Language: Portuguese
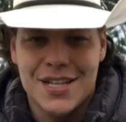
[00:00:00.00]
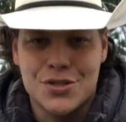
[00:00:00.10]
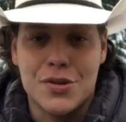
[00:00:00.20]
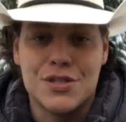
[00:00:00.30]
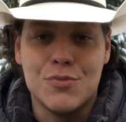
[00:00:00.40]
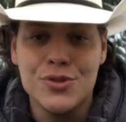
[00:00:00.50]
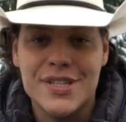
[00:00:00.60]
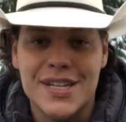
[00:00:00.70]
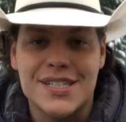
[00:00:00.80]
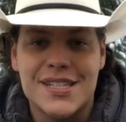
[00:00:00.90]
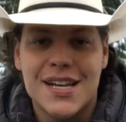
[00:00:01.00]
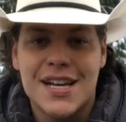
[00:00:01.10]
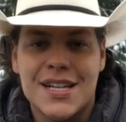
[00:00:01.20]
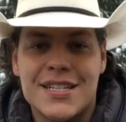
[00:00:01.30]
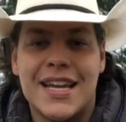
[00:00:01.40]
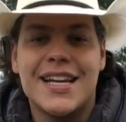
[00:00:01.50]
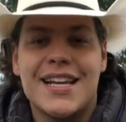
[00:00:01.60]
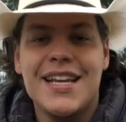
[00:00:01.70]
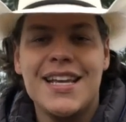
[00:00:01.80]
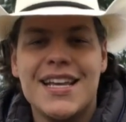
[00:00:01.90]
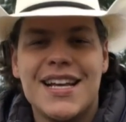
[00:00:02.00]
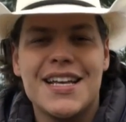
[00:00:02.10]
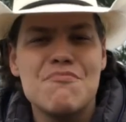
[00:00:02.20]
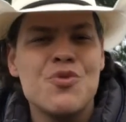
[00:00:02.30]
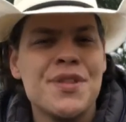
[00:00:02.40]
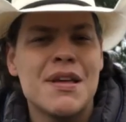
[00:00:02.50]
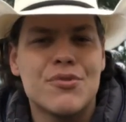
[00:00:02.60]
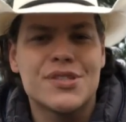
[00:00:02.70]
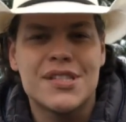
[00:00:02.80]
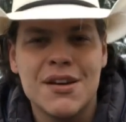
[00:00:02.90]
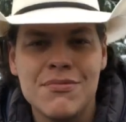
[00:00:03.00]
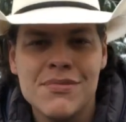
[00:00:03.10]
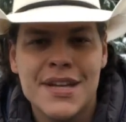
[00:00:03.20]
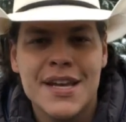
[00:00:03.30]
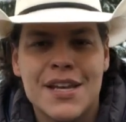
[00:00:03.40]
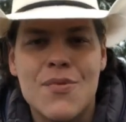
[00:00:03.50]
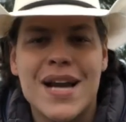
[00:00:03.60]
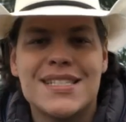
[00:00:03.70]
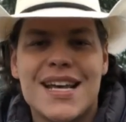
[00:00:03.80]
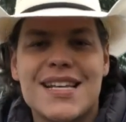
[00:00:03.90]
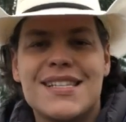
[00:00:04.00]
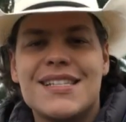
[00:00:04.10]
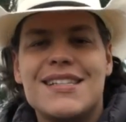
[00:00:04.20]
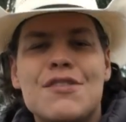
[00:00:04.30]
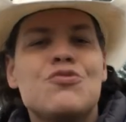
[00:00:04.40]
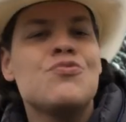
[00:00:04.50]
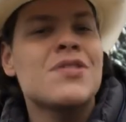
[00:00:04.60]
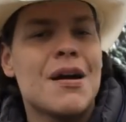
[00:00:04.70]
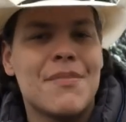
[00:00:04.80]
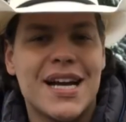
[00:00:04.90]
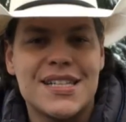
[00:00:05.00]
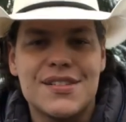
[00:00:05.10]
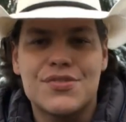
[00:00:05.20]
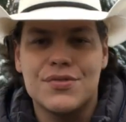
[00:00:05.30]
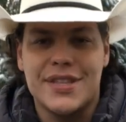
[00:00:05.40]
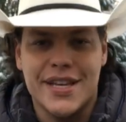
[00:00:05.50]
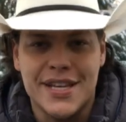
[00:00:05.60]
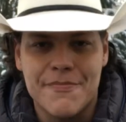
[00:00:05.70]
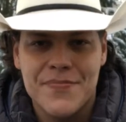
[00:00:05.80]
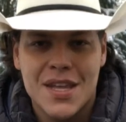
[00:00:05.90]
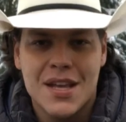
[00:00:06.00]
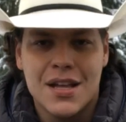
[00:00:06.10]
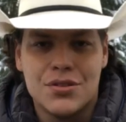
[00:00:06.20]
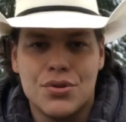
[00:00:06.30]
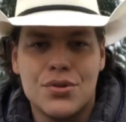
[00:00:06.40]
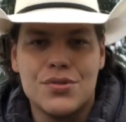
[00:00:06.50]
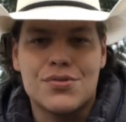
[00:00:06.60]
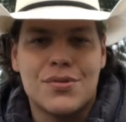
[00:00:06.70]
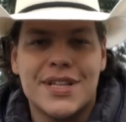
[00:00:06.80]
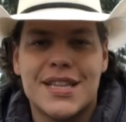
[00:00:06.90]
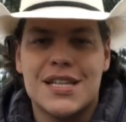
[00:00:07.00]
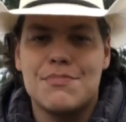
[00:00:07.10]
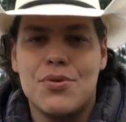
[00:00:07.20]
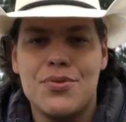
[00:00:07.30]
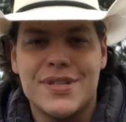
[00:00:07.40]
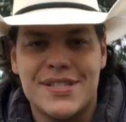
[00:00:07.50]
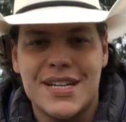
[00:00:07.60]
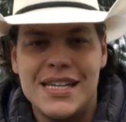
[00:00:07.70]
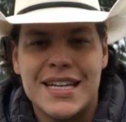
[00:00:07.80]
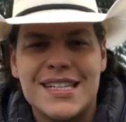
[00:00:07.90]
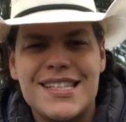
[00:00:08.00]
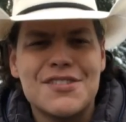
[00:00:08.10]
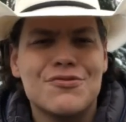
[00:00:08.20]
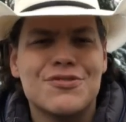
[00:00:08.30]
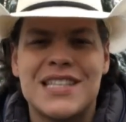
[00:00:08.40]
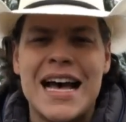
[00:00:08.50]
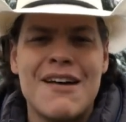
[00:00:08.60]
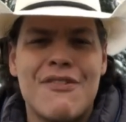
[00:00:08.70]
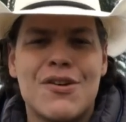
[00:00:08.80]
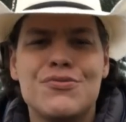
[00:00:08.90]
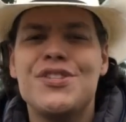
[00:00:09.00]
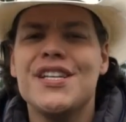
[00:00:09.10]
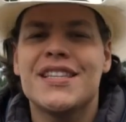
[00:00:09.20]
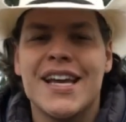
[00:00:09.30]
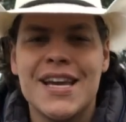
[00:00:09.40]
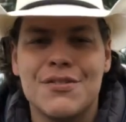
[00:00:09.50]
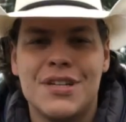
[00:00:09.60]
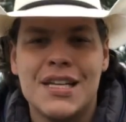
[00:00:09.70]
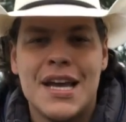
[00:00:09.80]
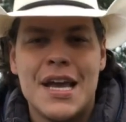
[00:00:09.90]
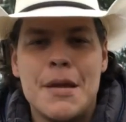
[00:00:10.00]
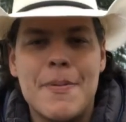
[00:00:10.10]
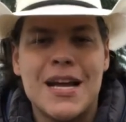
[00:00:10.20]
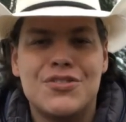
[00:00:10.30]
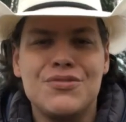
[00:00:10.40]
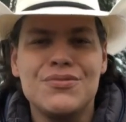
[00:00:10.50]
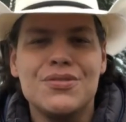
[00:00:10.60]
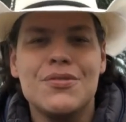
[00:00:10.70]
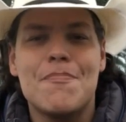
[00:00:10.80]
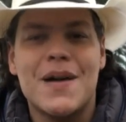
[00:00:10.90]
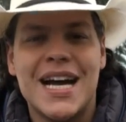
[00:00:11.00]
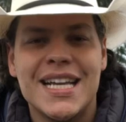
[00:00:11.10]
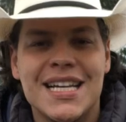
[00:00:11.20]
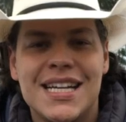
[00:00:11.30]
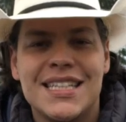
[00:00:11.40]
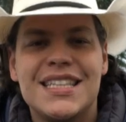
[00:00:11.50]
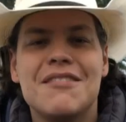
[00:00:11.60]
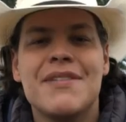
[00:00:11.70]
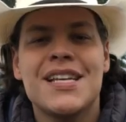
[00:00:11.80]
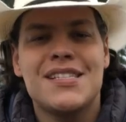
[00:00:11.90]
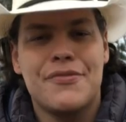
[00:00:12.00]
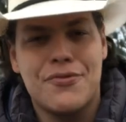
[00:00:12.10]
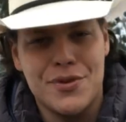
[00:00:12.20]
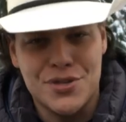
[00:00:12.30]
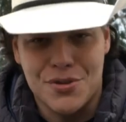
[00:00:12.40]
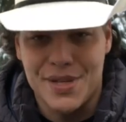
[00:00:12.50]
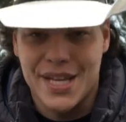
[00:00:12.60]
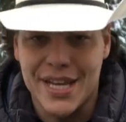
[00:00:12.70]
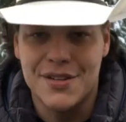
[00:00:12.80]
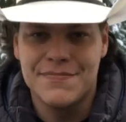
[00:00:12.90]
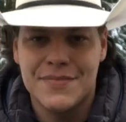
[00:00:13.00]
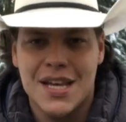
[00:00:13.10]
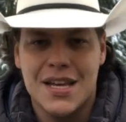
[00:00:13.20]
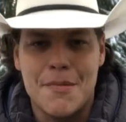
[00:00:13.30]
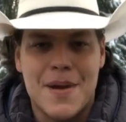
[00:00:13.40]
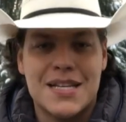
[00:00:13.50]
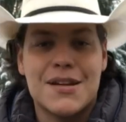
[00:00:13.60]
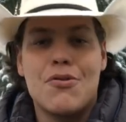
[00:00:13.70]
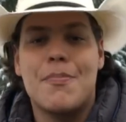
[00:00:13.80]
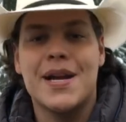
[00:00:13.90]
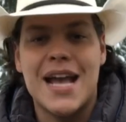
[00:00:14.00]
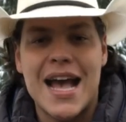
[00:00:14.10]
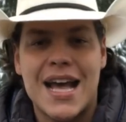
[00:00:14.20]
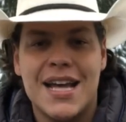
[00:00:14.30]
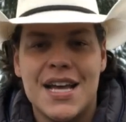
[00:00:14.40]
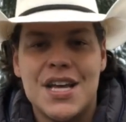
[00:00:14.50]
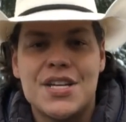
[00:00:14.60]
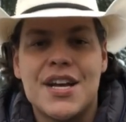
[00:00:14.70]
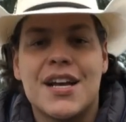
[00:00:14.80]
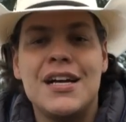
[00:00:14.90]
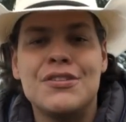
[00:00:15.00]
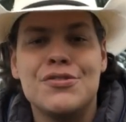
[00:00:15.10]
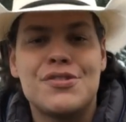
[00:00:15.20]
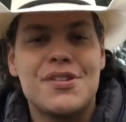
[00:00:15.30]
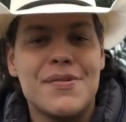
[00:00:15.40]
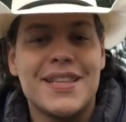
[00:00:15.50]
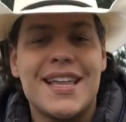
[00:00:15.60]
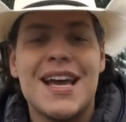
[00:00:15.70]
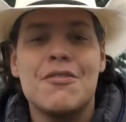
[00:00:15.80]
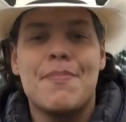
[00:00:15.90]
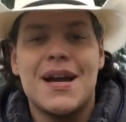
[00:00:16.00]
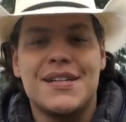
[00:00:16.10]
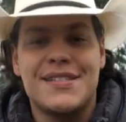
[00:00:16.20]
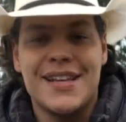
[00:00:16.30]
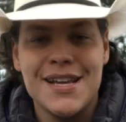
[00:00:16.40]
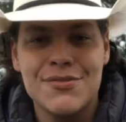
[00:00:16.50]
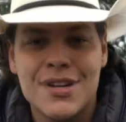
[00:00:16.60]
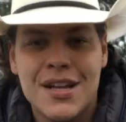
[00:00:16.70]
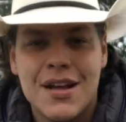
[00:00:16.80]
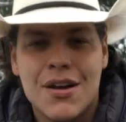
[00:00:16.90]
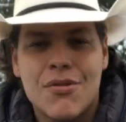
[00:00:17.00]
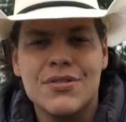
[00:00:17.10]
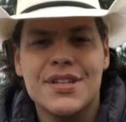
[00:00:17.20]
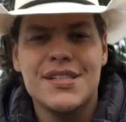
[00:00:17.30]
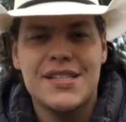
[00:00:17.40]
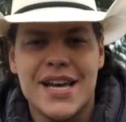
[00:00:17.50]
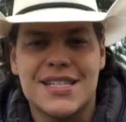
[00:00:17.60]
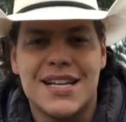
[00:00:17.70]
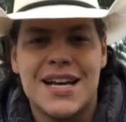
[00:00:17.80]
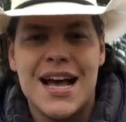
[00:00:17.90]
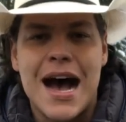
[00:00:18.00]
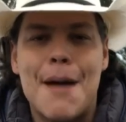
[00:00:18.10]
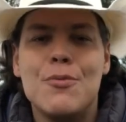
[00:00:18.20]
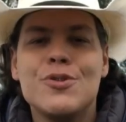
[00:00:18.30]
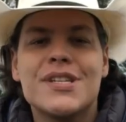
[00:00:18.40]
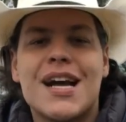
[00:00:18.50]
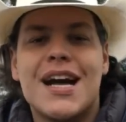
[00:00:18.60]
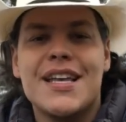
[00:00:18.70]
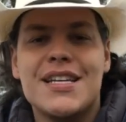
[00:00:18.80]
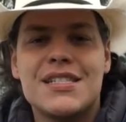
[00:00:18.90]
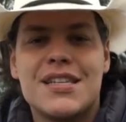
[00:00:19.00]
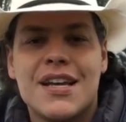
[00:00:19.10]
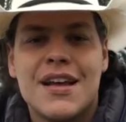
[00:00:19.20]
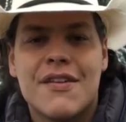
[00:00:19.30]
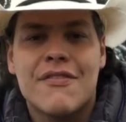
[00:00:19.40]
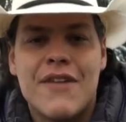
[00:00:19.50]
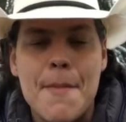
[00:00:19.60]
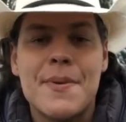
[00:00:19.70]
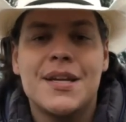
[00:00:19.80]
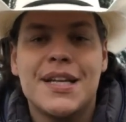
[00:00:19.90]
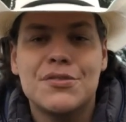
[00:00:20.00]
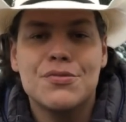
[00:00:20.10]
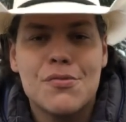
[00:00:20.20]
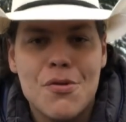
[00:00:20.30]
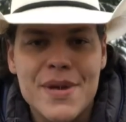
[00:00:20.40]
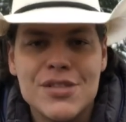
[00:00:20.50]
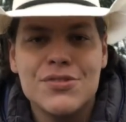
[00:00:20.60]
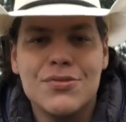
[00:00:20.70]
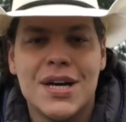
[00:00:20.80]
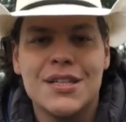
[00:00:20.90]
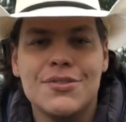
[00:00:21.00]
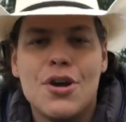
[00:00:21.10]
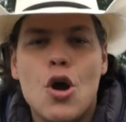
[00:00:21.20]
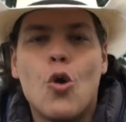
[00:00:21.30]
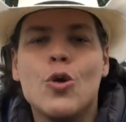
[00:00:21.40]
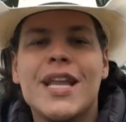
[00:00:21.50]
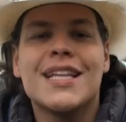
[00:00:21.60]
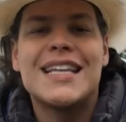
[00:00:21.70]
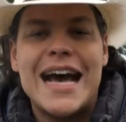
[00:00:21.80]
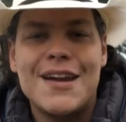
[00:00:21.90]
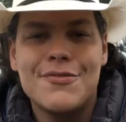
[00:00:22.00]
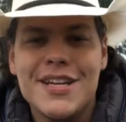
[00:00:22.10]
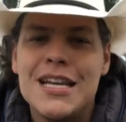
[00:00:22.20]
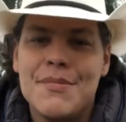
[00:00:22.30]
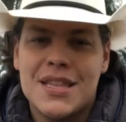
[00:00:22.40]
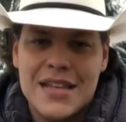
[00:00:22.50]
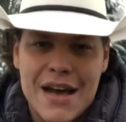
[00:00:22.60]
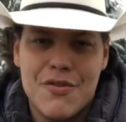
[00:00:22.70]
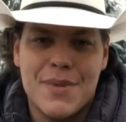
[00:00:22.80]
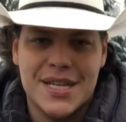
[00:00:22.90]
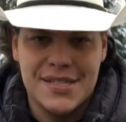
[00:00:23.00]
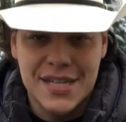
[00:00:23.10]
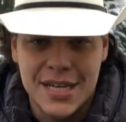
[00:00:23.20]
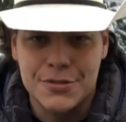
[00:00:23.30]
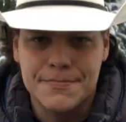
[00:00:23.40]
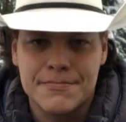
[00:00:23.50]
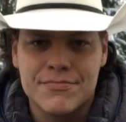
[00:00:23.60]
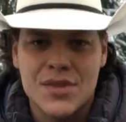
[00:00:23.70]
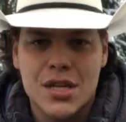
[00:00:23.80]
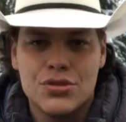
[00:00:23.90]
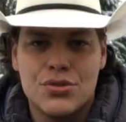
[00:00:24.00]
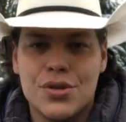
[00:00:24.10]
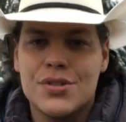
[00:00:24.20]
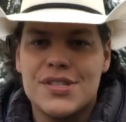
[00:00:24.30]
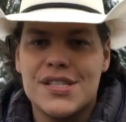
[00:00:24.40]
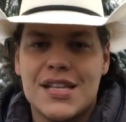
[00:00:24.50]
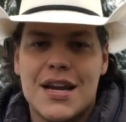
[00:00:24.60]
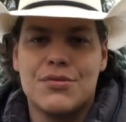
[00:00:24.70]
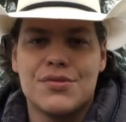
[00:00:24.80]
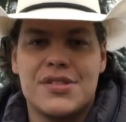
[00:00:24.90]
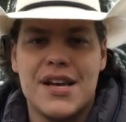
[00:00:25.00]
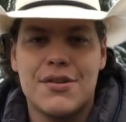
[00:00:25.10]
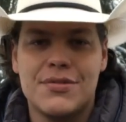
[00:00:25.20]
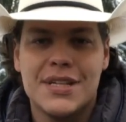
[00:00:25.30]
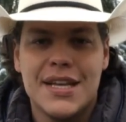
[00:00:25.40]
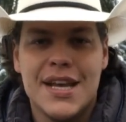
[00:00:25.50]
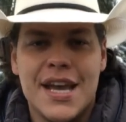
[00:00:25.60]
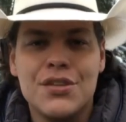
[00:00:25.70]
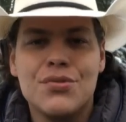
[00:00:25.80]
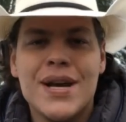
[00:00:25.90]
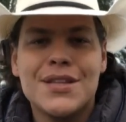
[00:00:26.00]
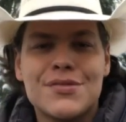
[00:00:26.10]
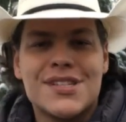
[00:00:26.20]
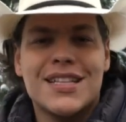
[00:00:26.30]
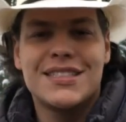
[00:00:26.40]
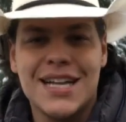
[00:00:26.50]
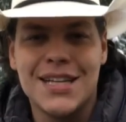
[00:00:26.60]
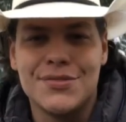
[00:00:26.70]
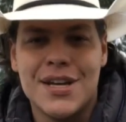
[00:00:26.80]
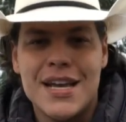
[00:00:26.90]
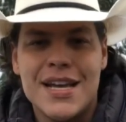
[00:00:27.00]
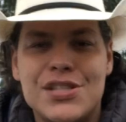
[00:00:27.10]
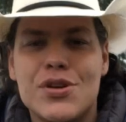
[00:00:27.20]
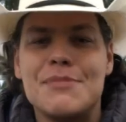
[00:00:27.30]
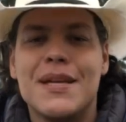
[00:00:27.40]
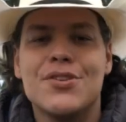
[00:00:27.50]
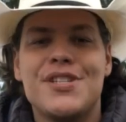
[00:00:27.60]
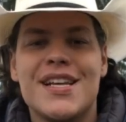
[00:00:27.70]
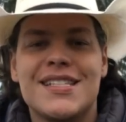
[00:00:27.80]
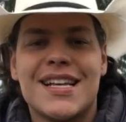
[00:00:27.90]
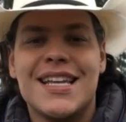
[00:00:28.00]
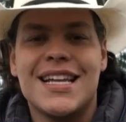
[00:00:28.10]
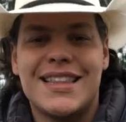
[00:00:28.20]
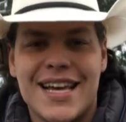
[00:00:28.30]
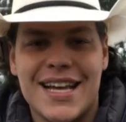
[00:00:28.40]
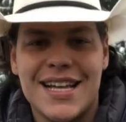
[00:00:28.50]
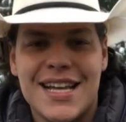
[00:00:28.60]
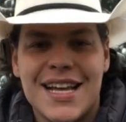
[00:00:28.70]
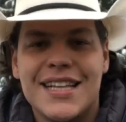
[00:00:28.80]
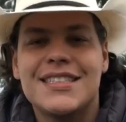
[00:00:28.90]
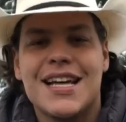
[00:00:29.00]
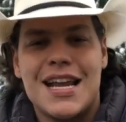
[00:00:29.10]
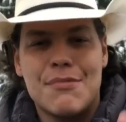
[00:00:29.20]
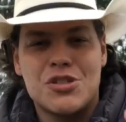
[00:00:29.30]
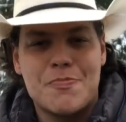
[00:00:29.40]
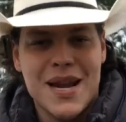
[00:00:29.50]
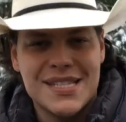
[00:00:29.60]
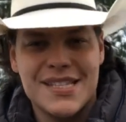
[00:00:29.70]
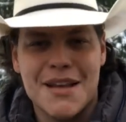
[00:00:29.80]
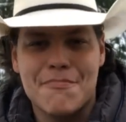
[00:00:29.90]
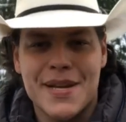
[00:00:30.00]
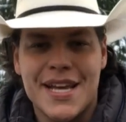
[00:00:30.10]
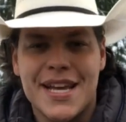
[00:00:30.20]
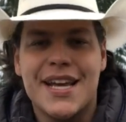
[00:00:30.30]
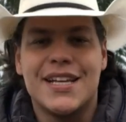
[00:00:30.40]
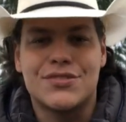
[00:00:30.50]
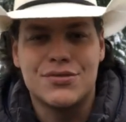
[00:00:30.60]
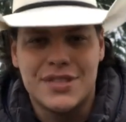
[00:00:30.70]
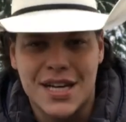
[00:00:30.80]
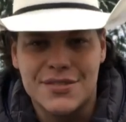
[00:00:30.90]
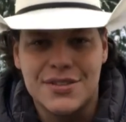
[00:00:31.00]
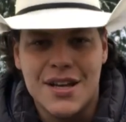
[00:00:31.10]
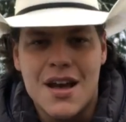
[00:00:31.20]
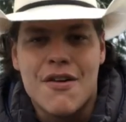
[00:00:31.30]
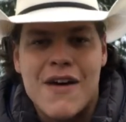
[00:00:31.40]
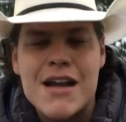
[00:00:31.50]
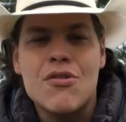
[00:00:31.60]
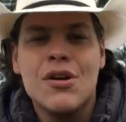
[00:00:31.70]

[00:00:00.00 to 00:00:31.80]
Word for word: Suas músicas, de alegria e muita emoção, iguais essas eu nunca mais escutei. Todos com letras boas, que se escutava o dia inteiro, e para junto do pai também se foi João Mineiro. E para te acompanhar, chegando o seu eterno parceiro, com tristeza, a música raiz vai perdendo no começo do ano o lendário inimitável marciano. Todos estarão no céu em duetos cantando e suas melodias aqui na terra estaremos para sempre escutando. Vai